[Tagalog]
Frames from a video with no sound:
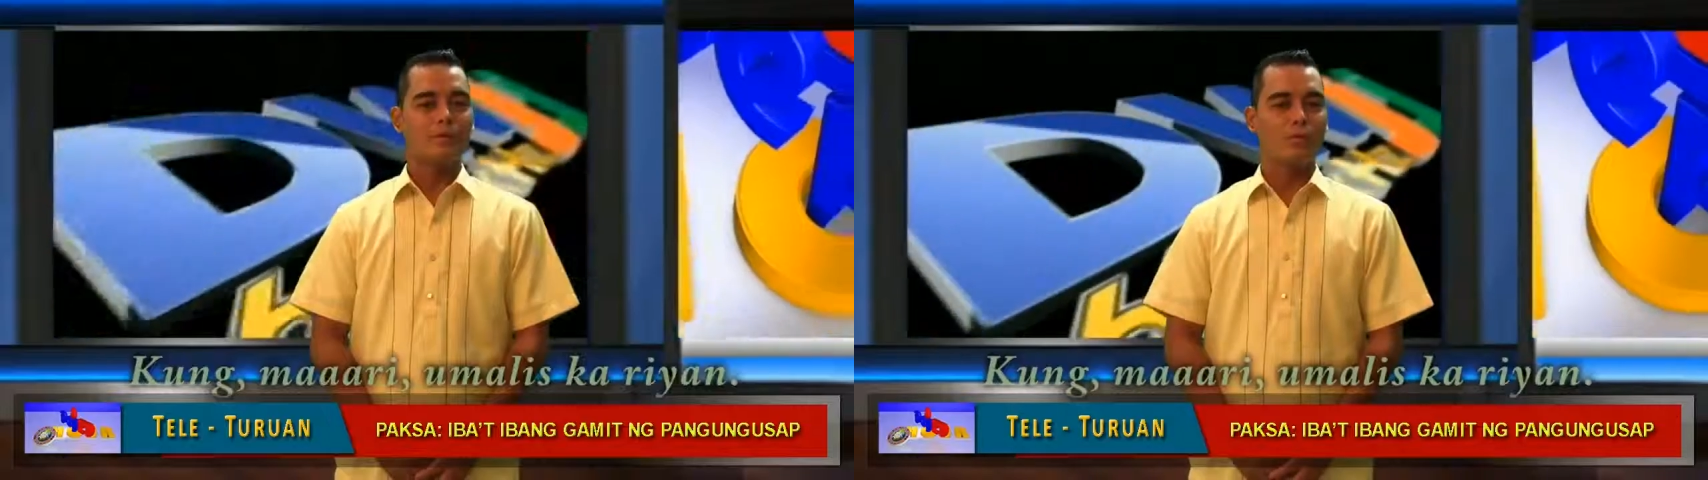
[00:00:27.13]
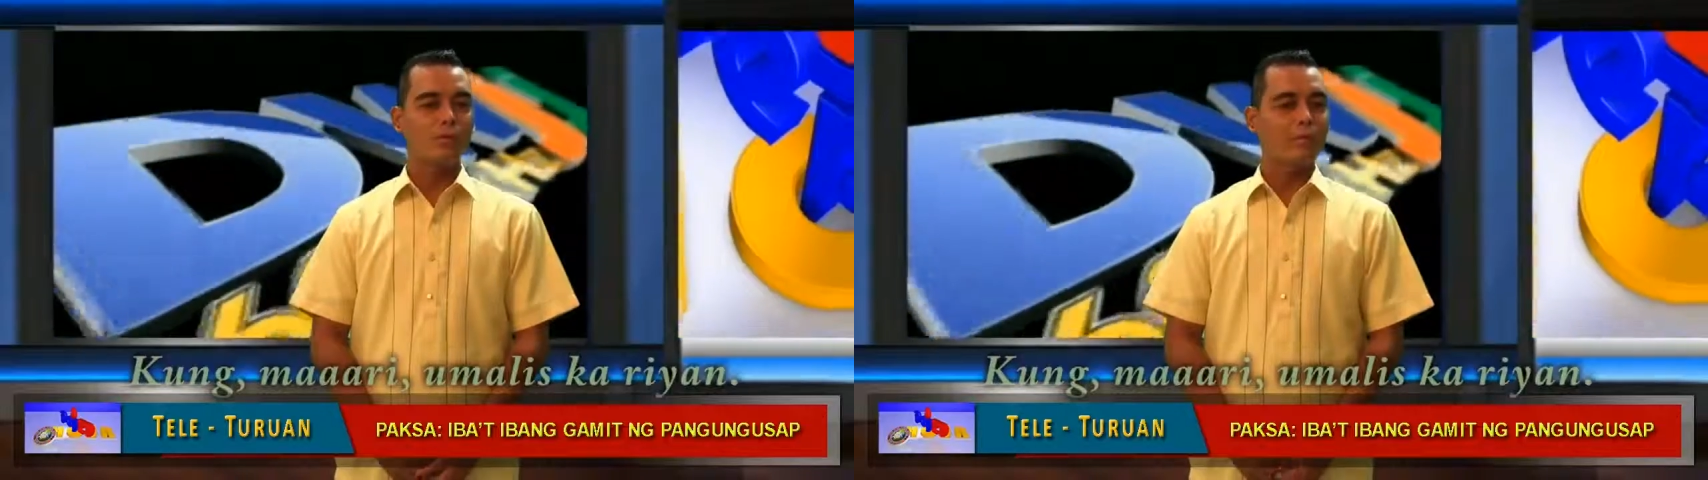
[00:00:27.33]

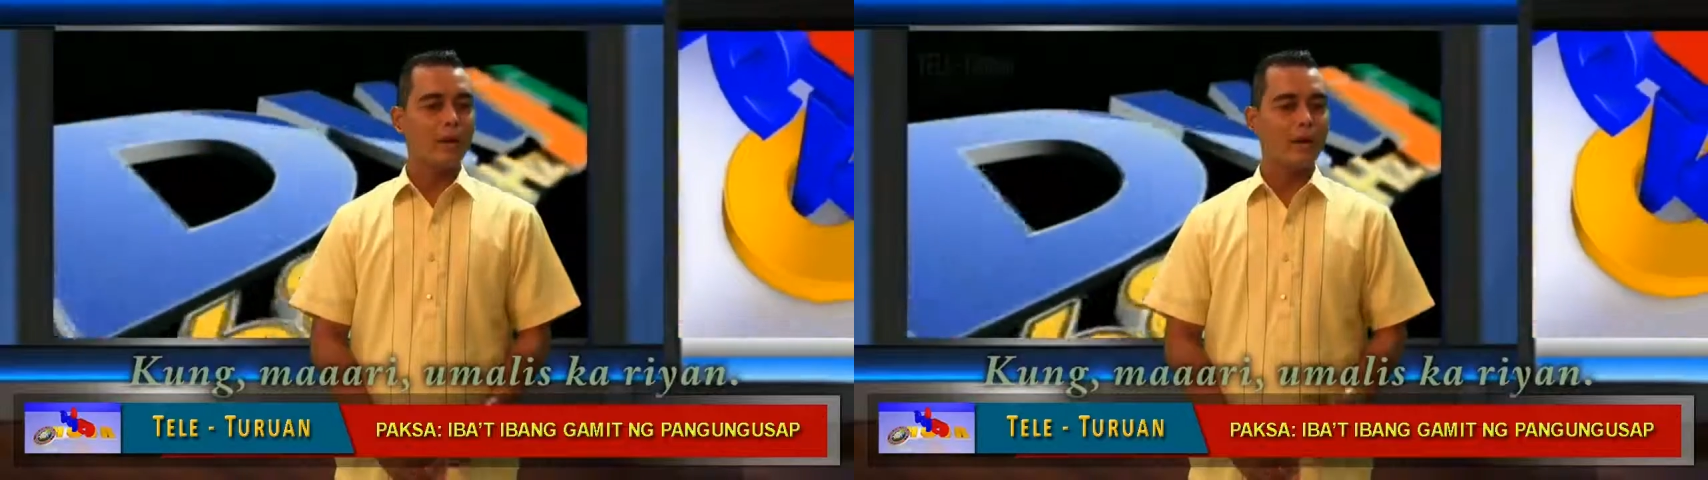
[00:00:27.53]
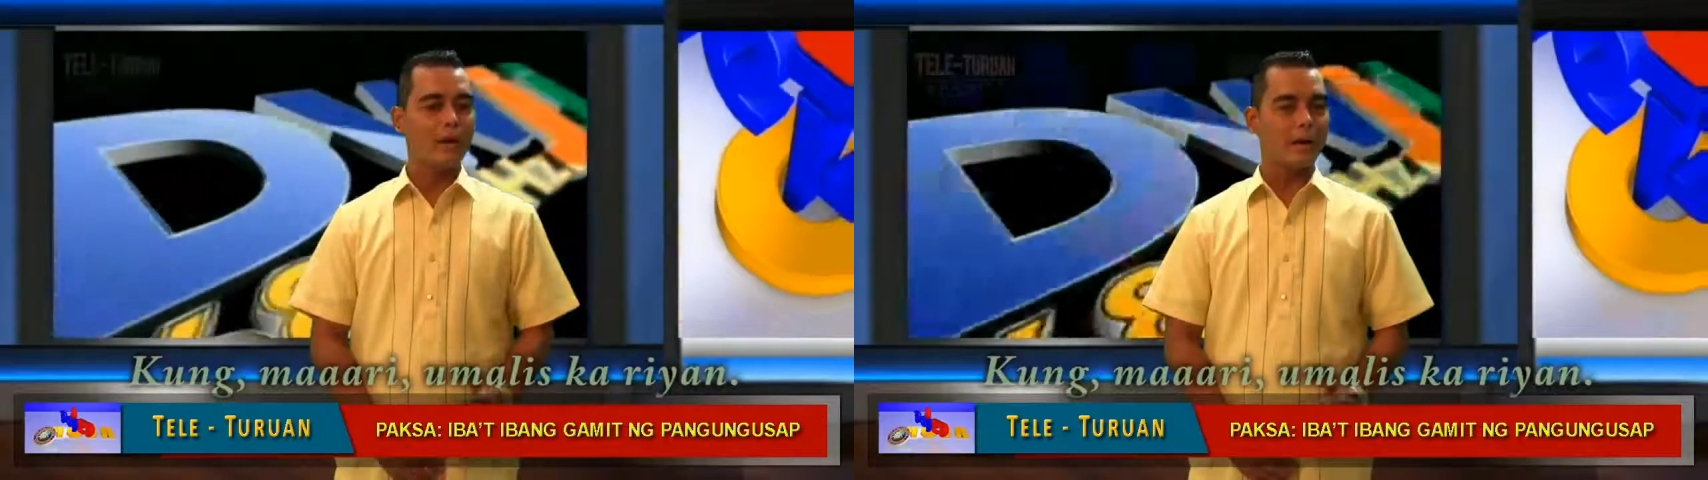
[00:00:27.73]
kung
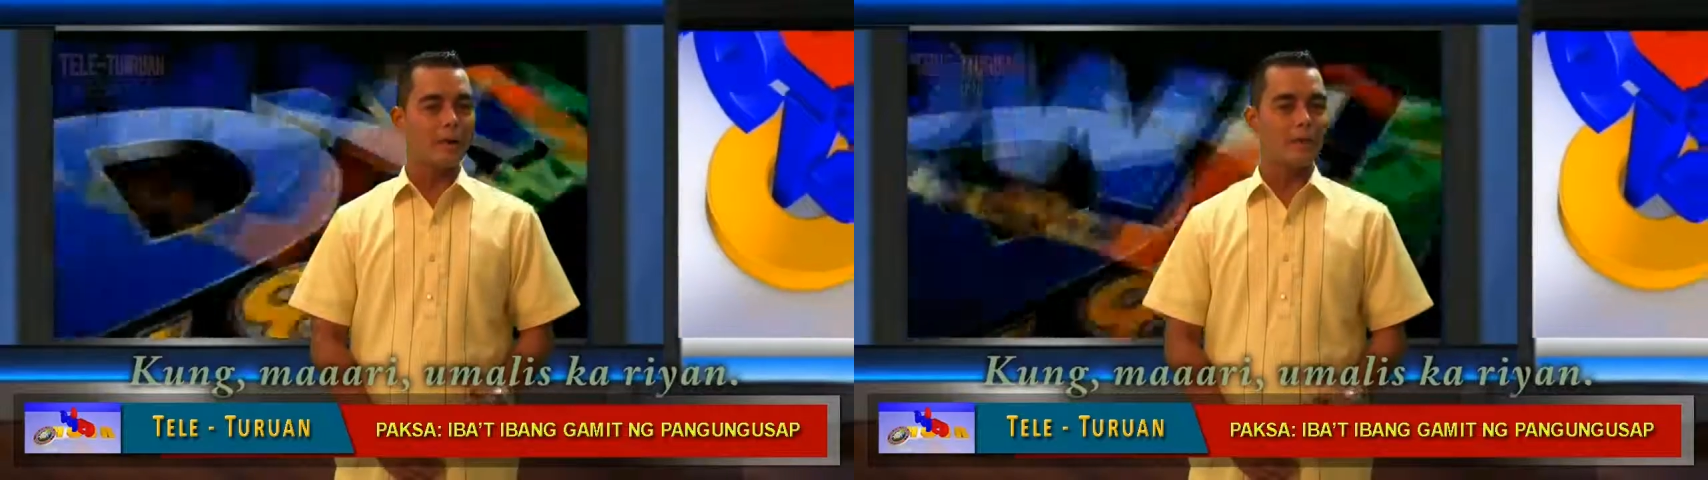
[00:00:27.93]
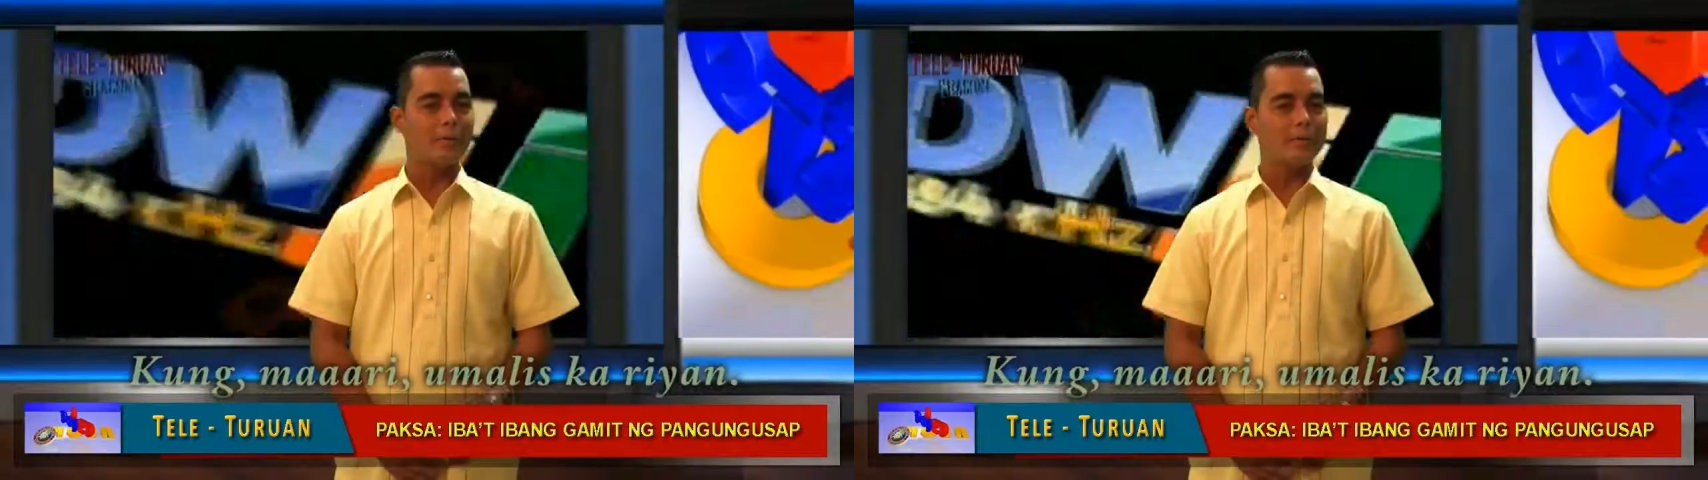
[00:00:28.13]

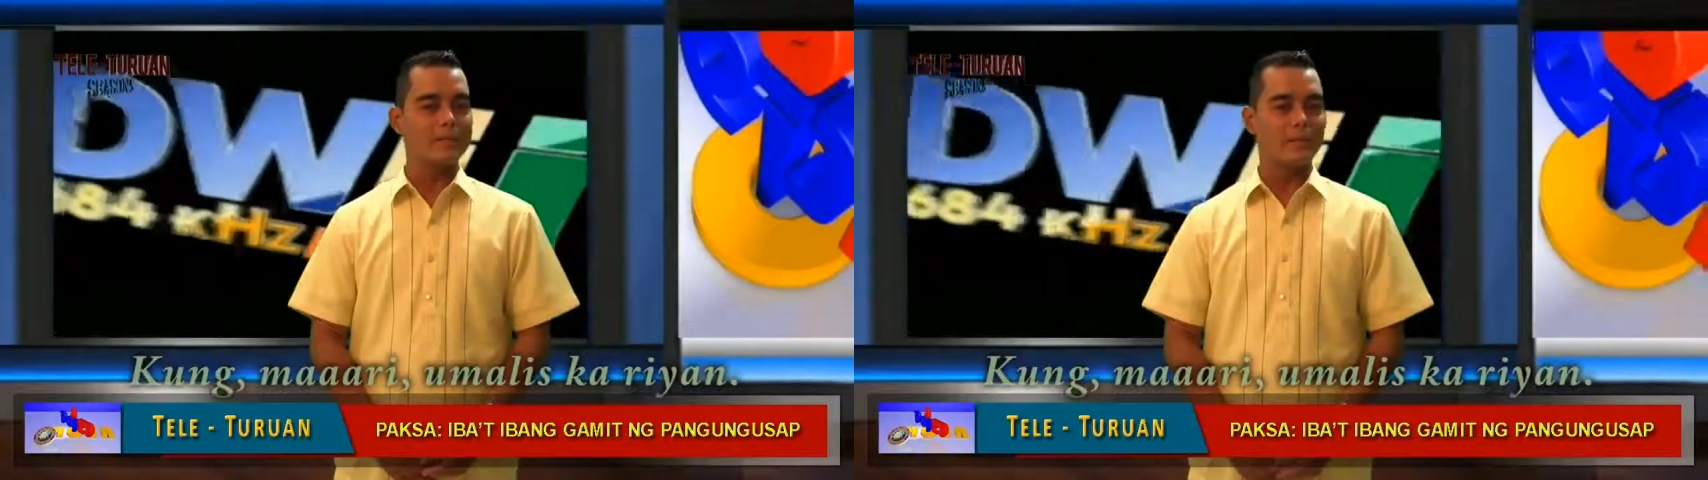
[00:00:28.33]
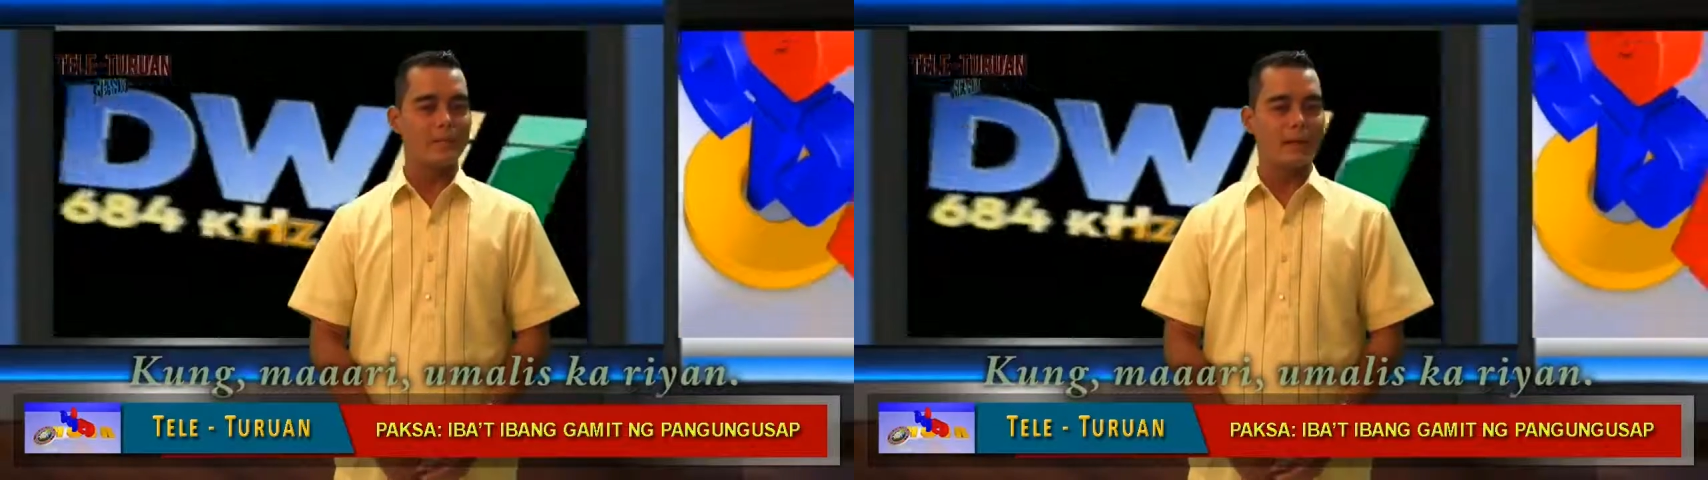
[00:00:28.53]
maaari
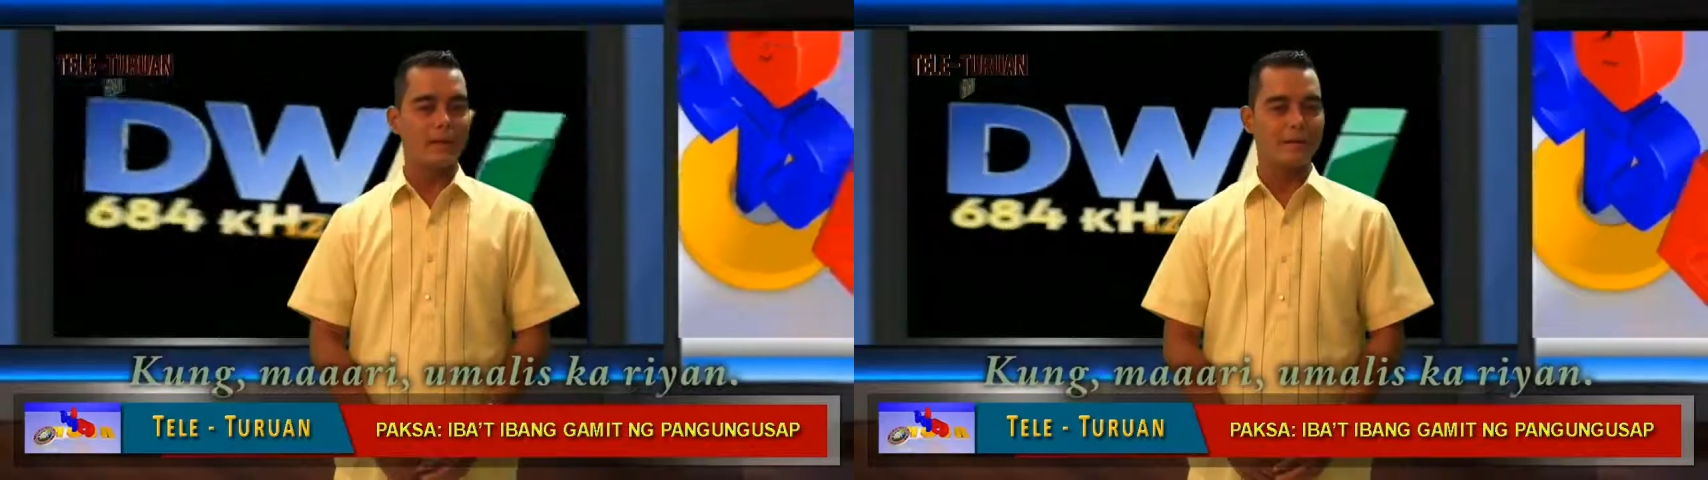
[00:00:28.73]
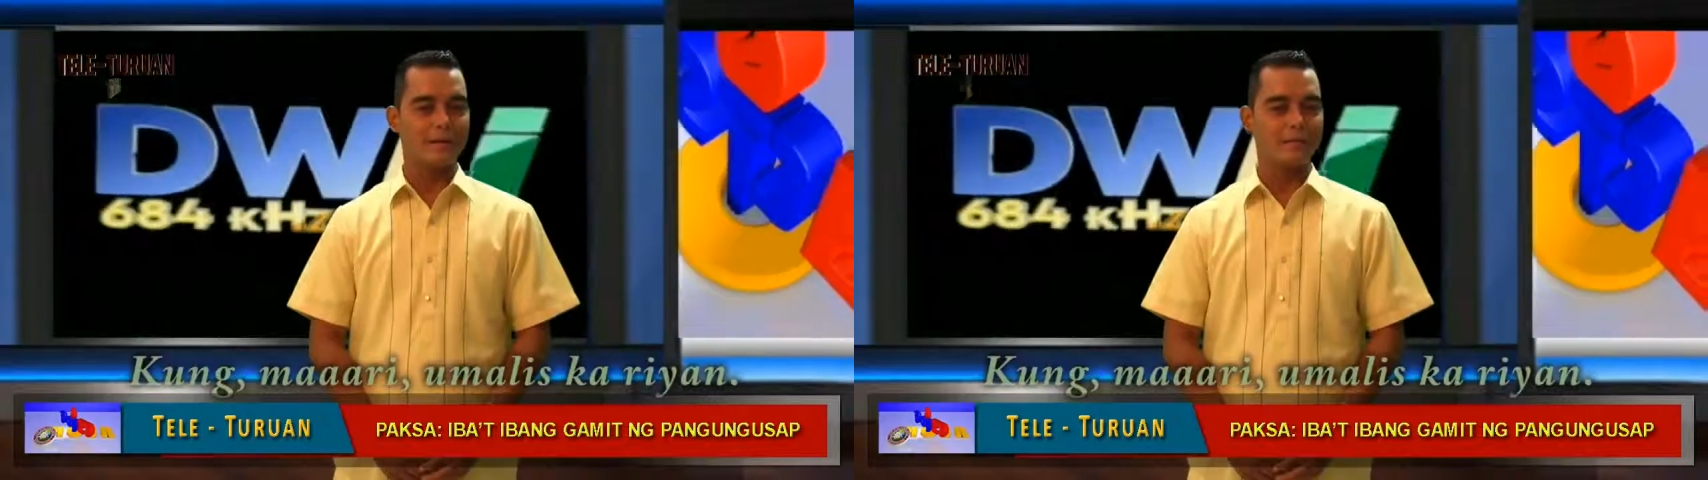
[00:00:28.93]
umalis ka riyan,